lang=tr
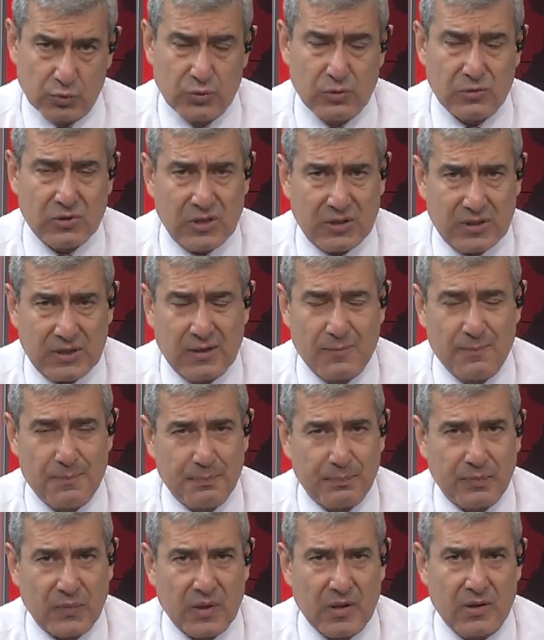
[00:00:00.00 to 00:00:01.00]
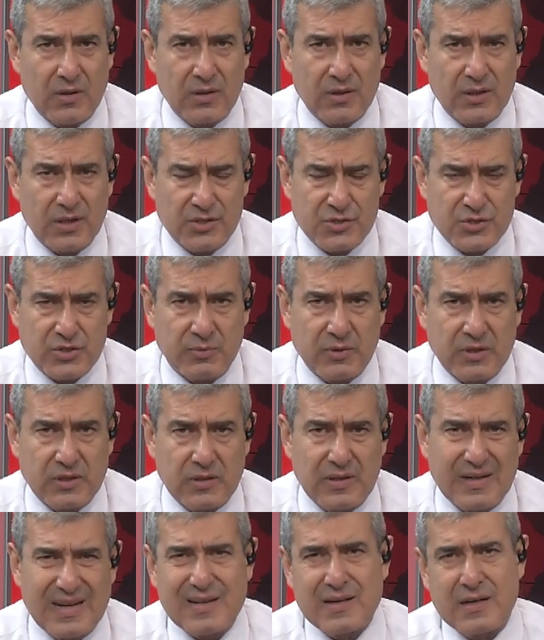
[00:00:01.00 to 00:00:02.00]
bu ülkede e,
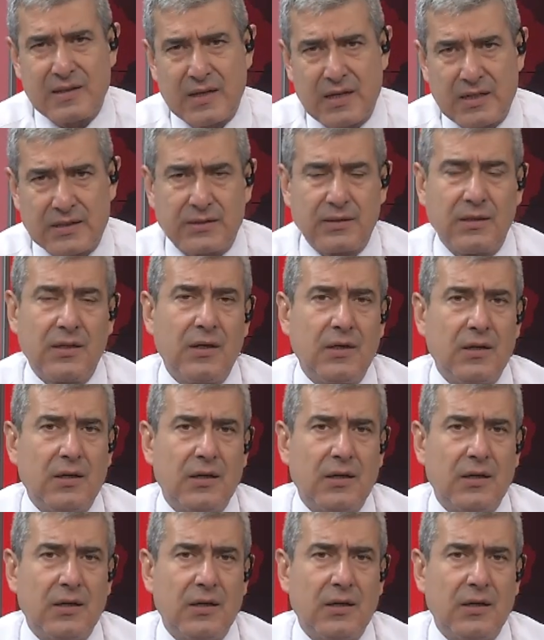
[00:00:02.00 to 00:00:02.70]
yaşamanın ne kadar